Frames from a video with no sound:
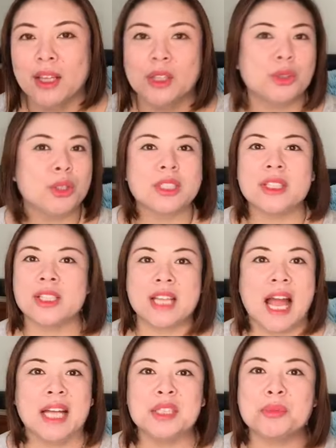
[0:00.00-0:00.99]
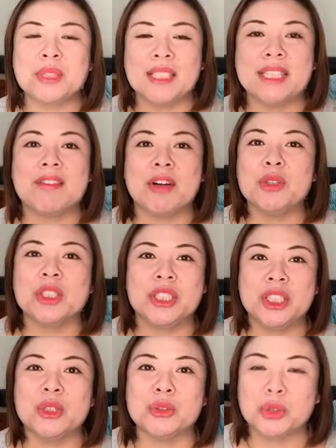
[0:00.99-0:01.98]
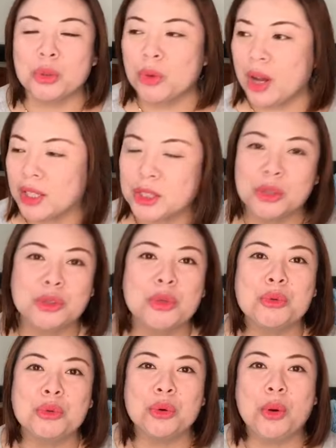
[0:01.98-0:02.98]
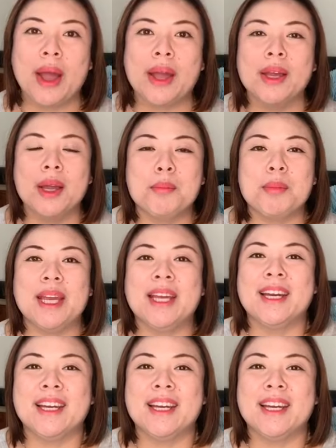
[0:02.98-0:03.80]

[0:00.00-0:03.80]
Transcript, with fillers: 所以真的是孩子不在家完全是轻松啊，轻松愉快，没